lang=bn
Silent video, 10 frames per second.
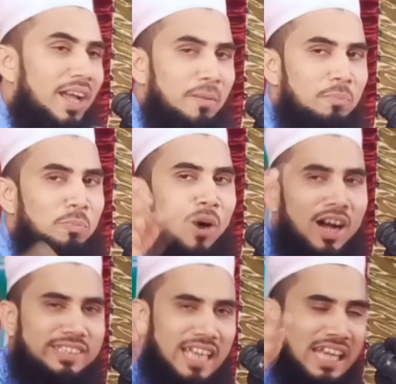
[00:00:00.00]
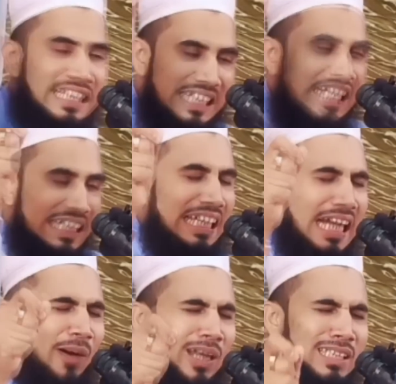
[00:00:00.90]
বক্সে খালি ডিক ডিক
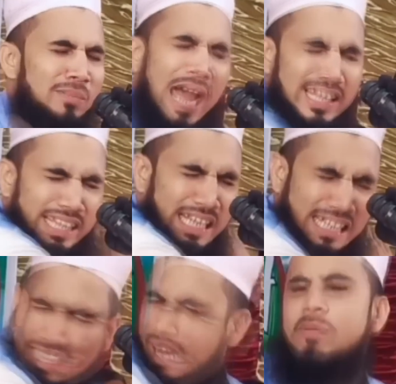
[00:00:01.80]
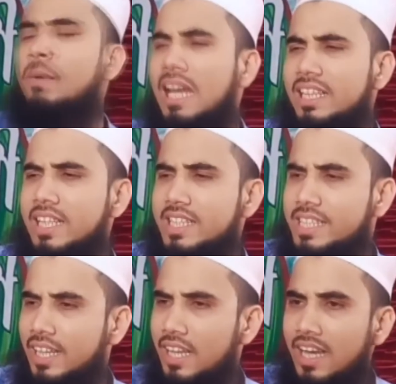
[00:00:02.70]
আওয়াজে মাটি ক্যাপে ফেলে
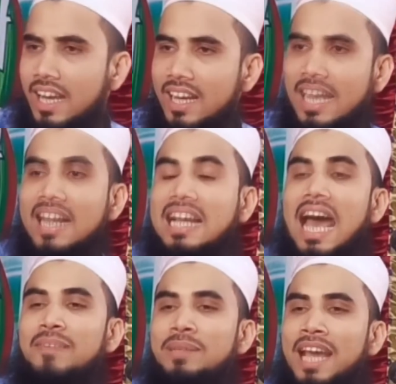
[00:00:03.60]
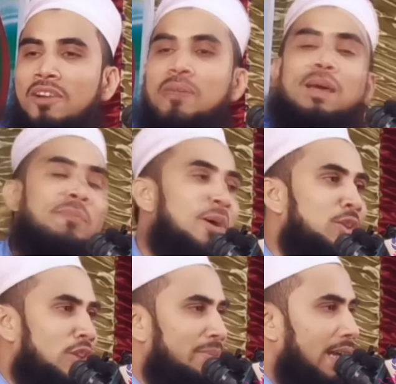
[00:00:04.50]
দিচ্ছে কেরে কার বিয়ে কয় পারে
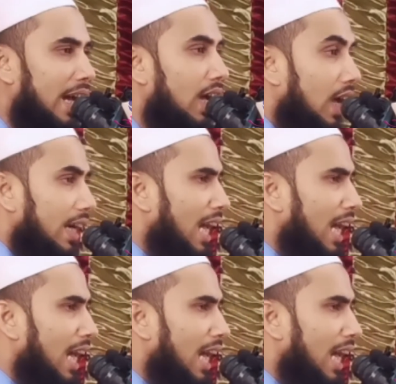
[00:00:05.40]
বোলটুর বিয়ে কেরে